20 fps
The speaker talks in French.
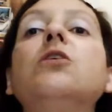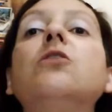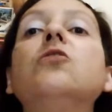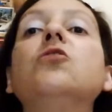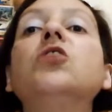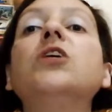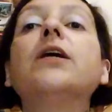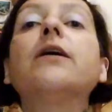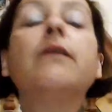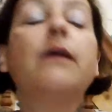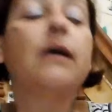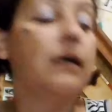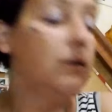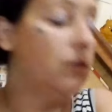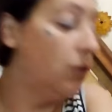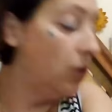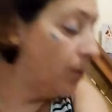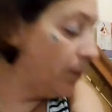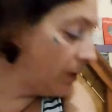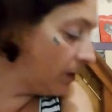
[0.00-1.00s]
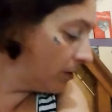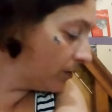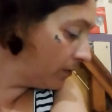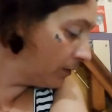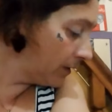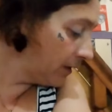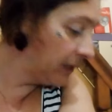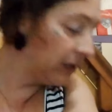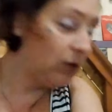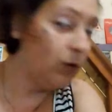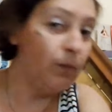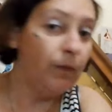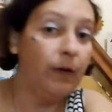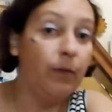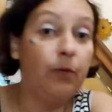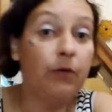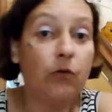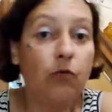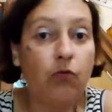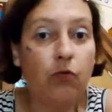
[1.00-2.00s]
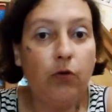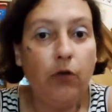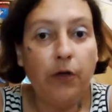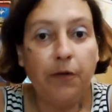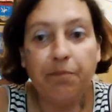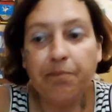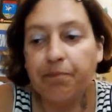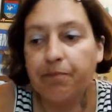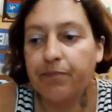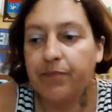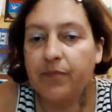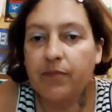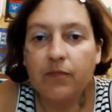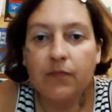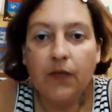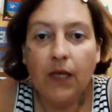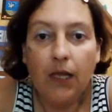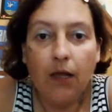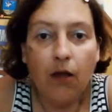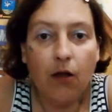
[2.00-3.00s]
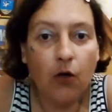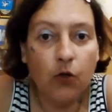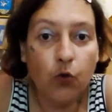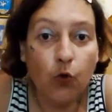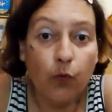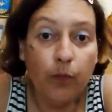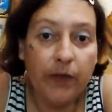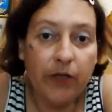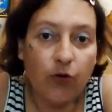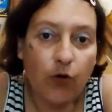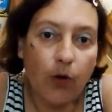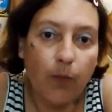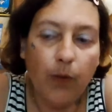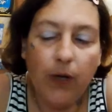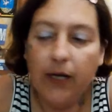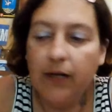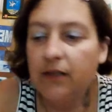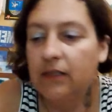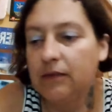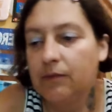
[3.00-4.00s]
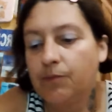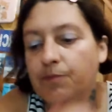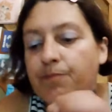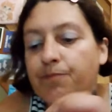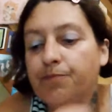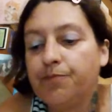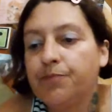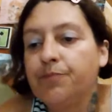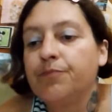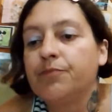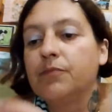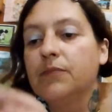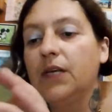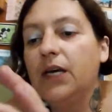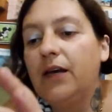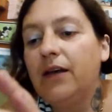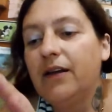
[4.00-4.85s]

dans le jardin, attends, mais hein, là, comme d'habitude, entre mes jambes.